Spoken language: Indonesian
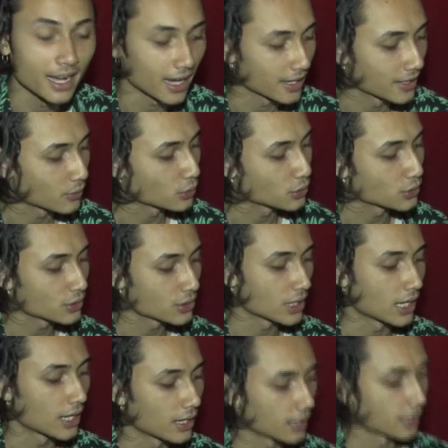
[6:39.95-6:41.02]
kain khusus
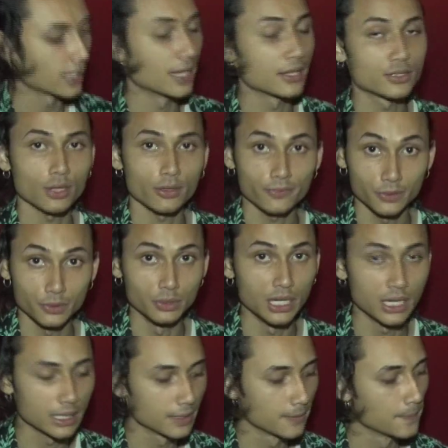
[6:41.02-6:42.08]
yang dia soft
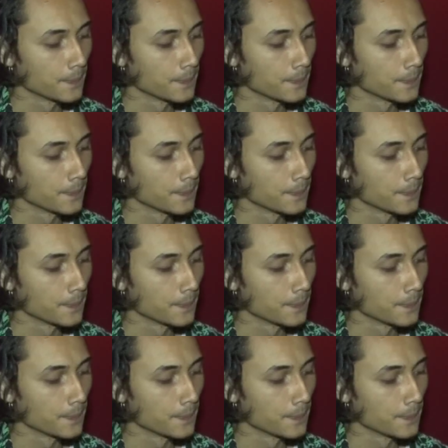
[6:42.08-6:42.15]
juga